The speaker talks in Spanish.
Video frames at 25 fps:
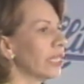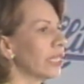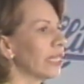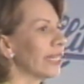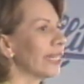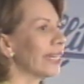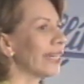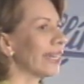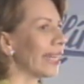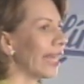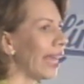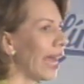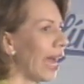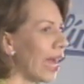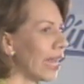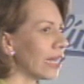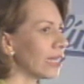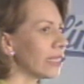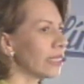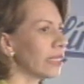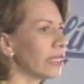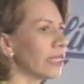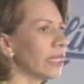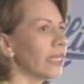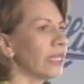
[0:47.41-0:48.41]

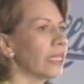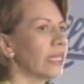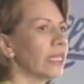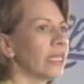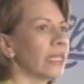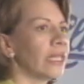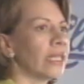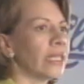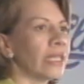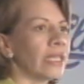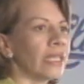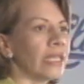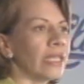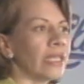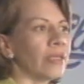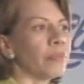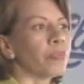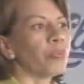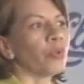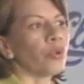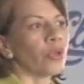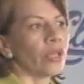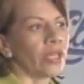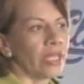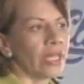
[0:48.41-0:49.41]
realce y
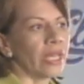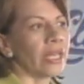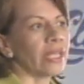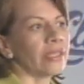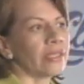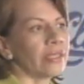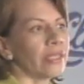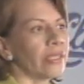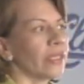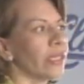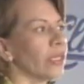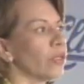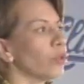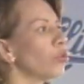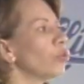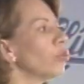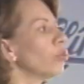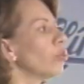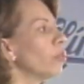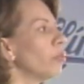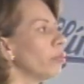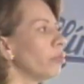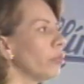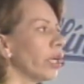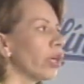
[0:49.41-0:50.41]
pueda tener
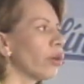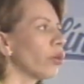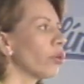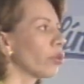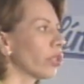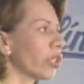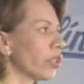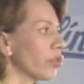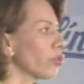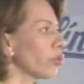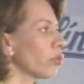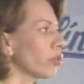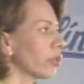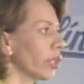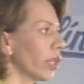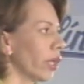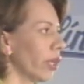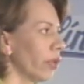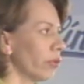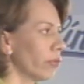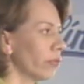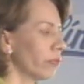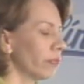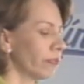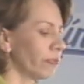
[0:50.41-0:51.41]
un mejor
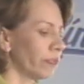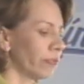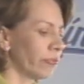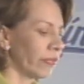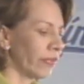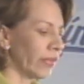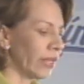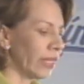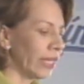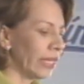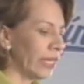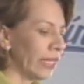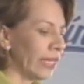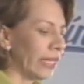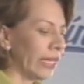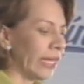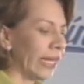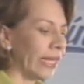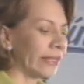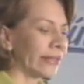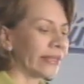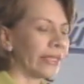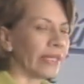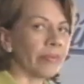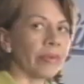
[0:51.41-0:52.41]
resultado.
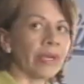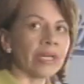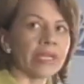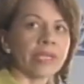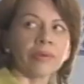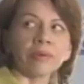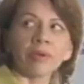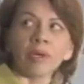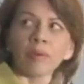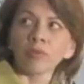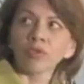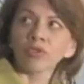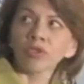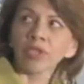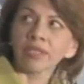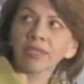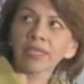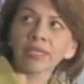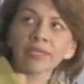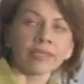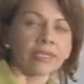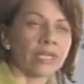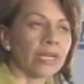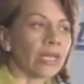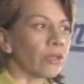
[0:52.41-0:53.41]
El tema que vamos a
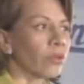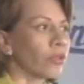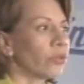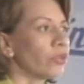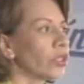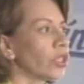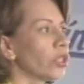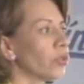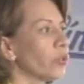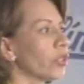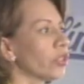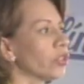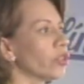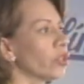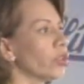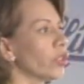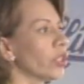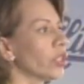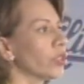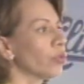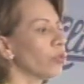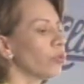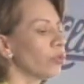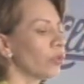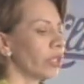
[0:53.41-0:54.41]
tratar a
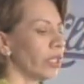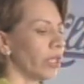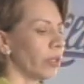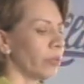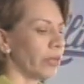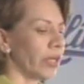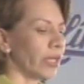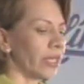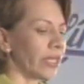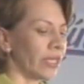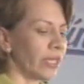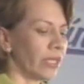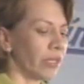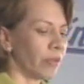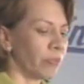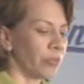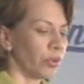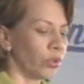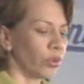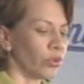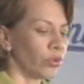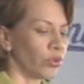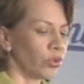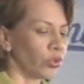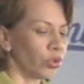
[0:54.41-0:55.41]
continuación es un tema que de
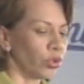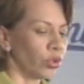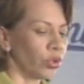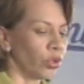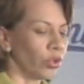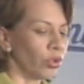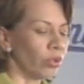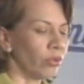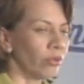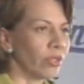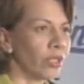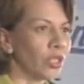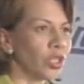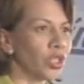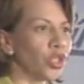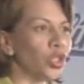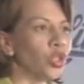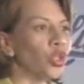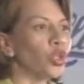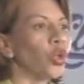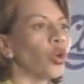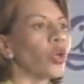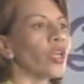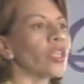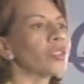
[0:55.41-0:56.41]
pronto
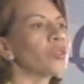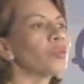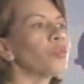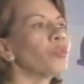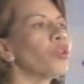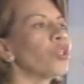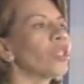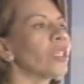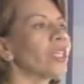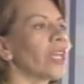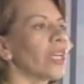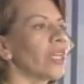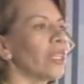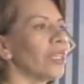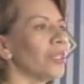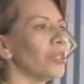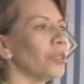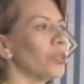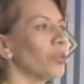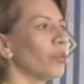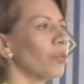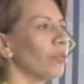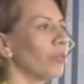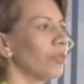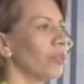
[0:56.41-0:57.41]
no es muy querido